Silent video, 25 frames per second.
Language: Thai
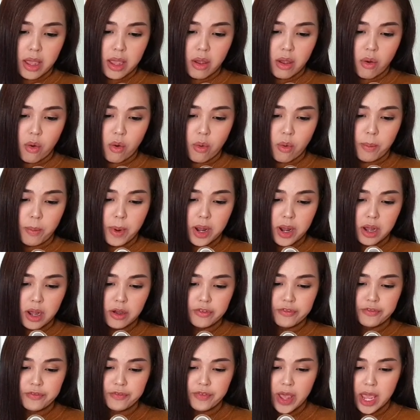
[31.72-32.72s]
bio
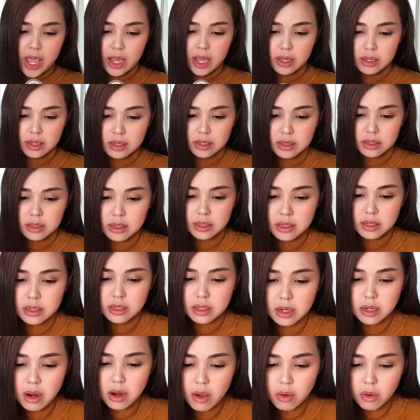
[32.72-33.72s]
perfect
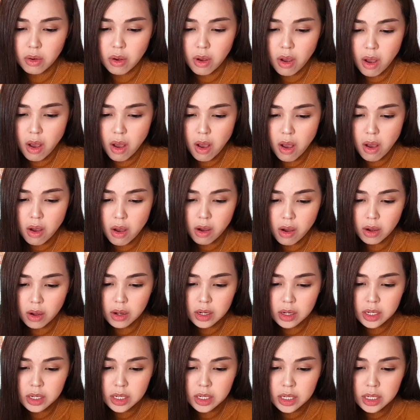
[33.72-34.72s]
แล้วก็
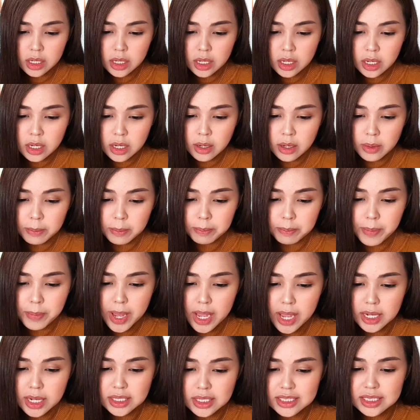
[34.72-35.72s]

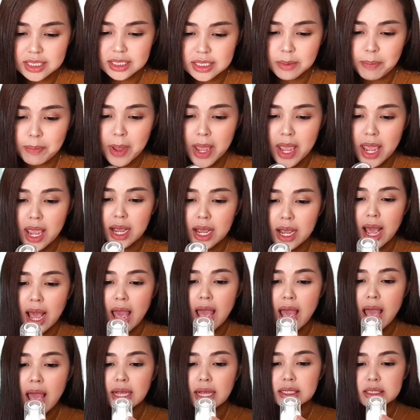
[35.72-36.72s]
เป็นสเปรย์
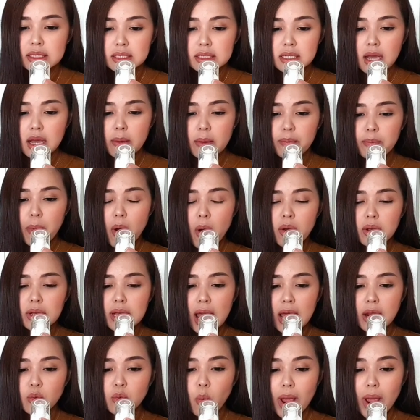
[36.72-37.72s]
ฆ่าเชื้อป้อง
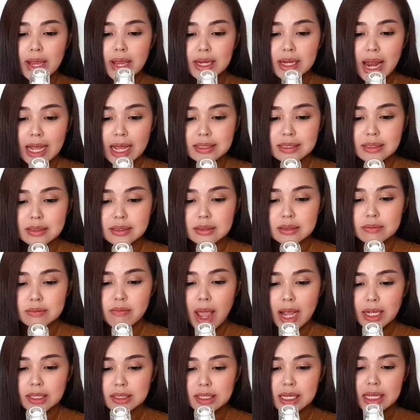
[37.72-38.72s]
กันไวรัส
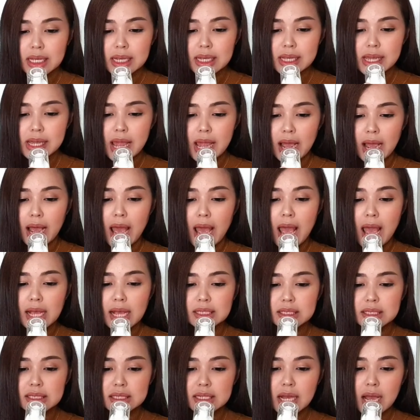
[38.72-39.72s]
แบคทีเรียฆ่า
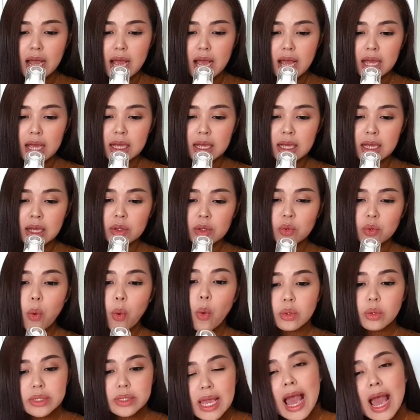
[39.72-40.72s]
เชื้อ
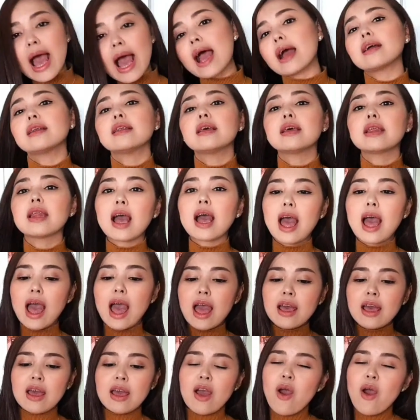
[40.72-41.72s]
ทุกอย่างเลยนะ
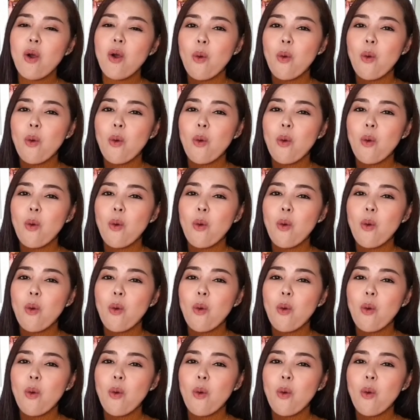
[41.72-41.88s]
คะ